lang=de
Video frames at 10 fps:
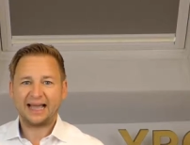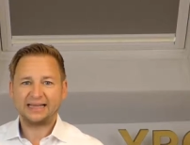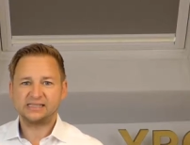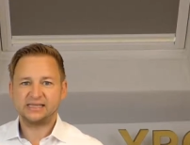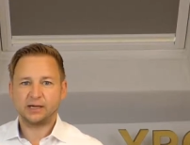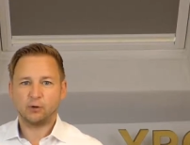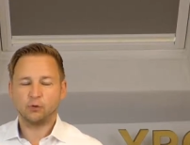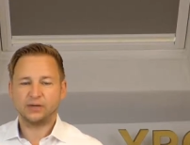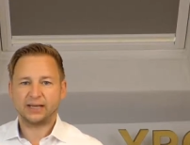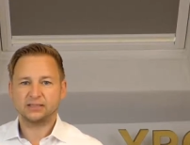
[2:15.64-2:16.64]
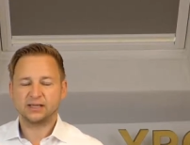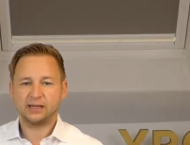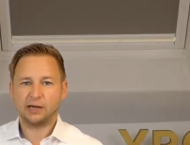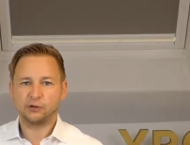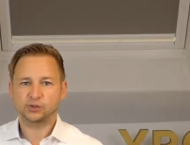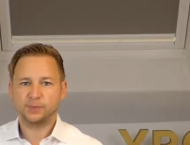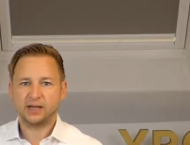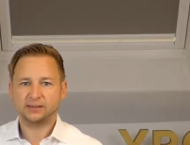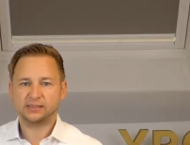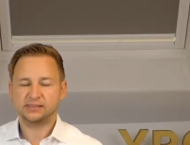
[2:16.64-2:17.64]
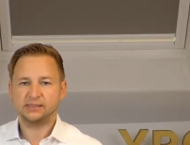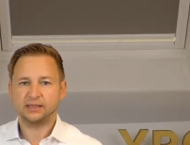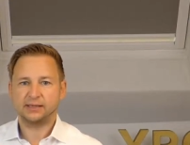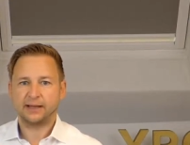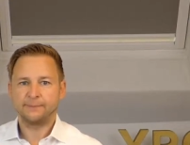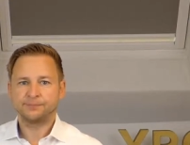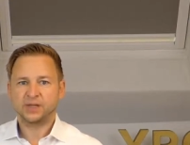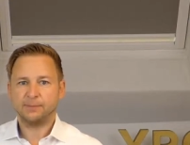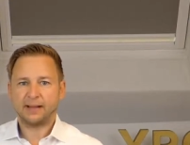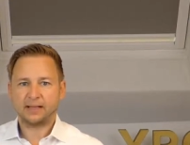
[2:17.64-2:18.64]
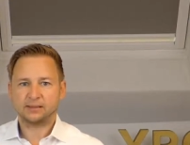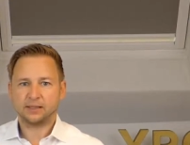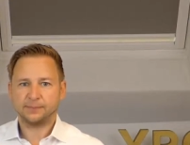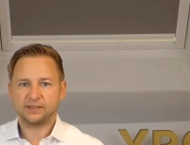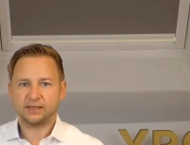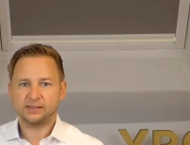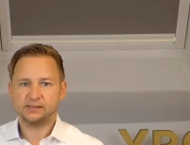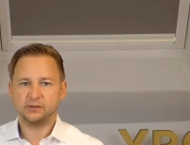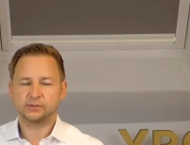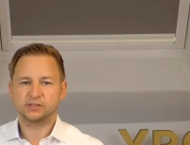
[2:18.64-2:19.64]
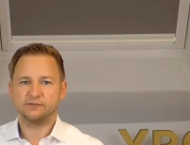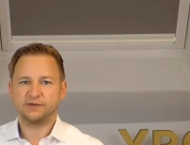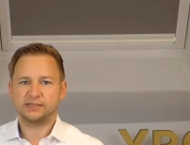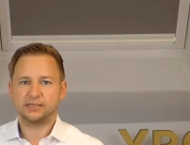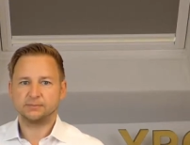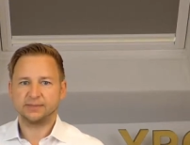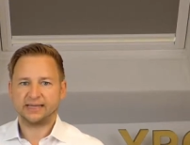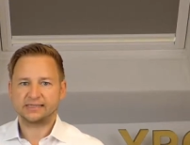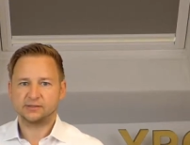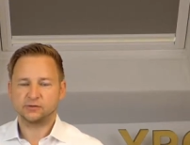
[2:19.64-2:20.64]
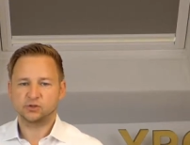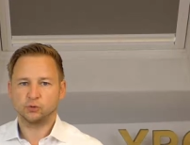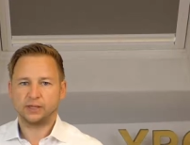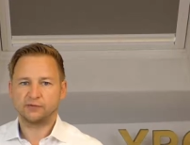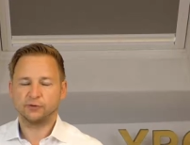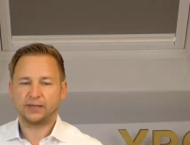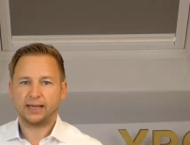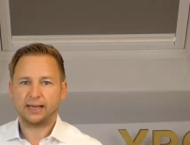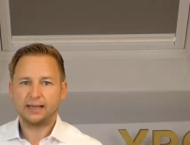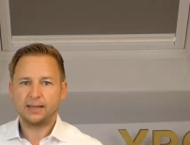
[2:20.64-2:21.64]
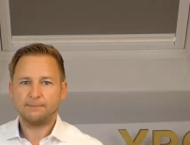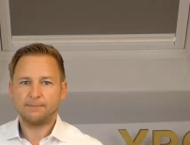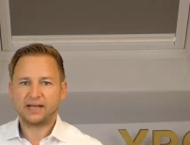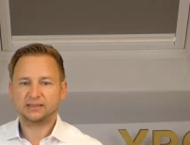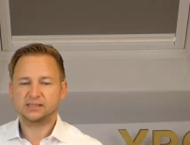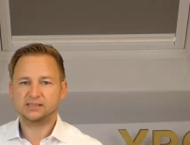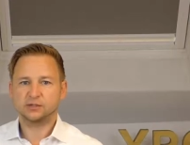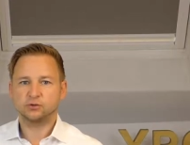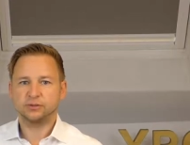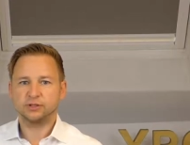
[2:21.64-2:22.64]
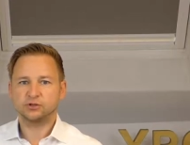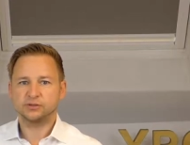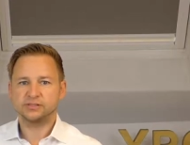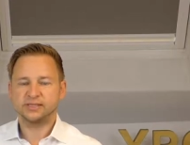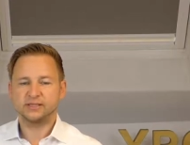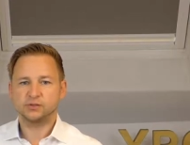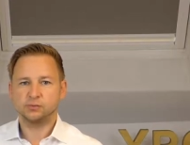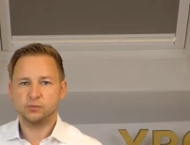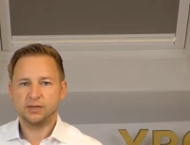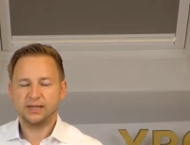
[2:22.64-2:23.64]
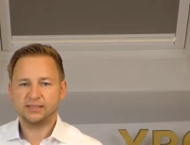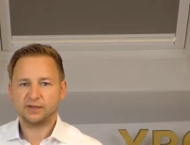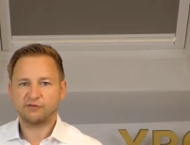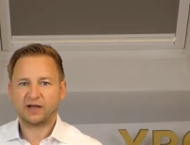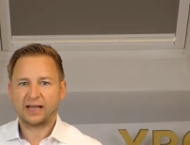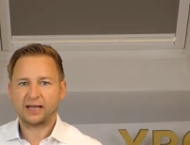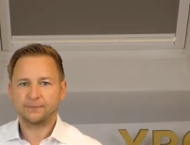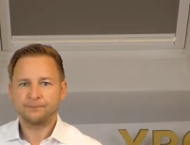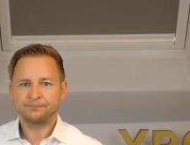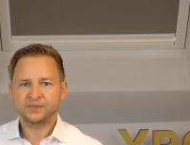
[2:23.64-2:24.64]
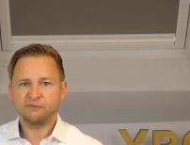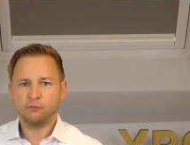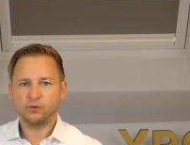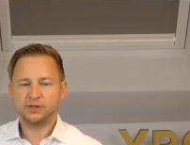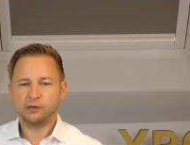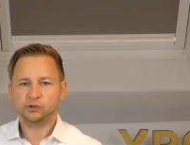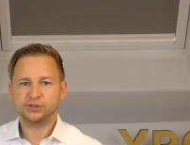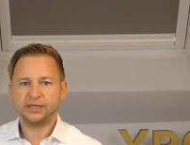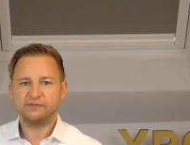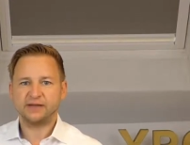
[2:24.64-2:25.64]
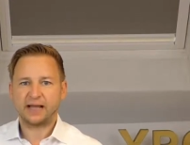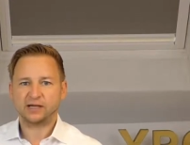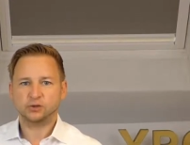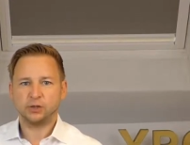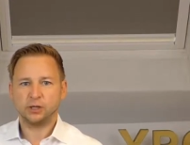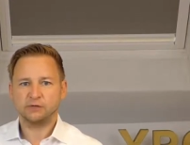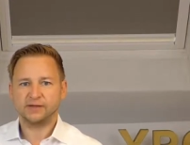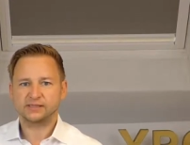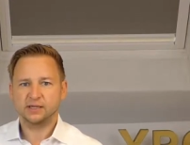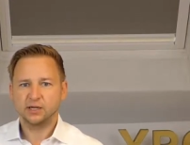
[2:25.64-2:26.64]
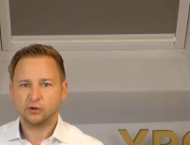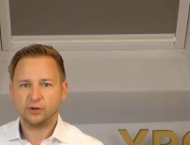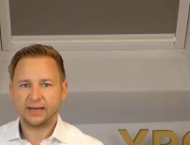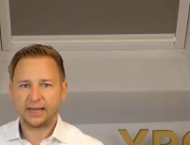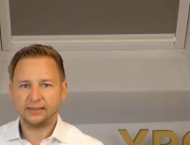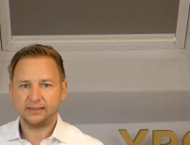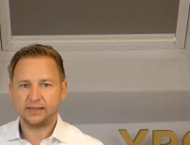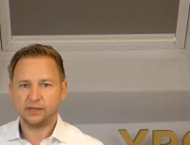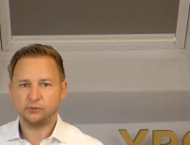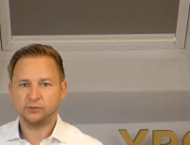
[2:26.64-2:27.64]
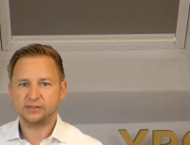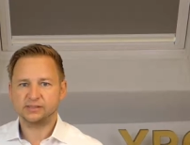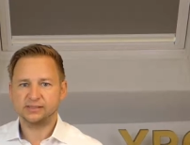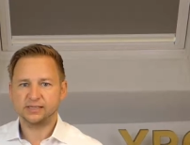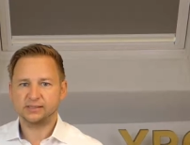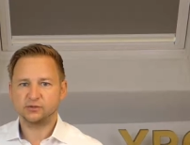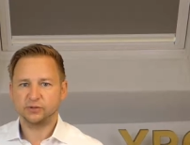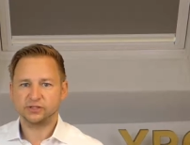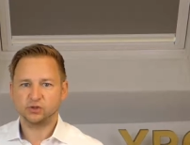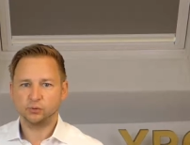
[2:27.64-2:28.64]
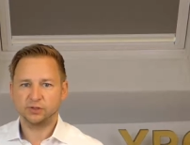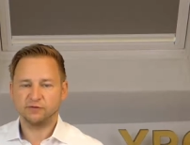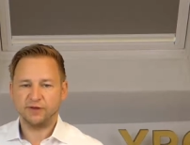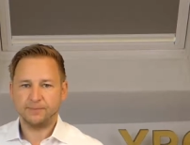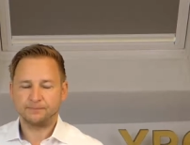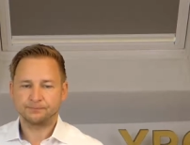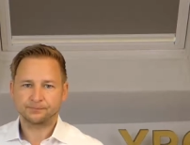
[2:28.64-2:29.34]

einen sehr hohen Anteil ausmachen. Das liegt an der marktkapitalisierungsgewichteten Berechnungslogik. Von daher macht es natürlich schon Sinn zu hinterfragen, wo genau stehen wir aktuell und was können Anleger nun aus dieser Situation gewinnen.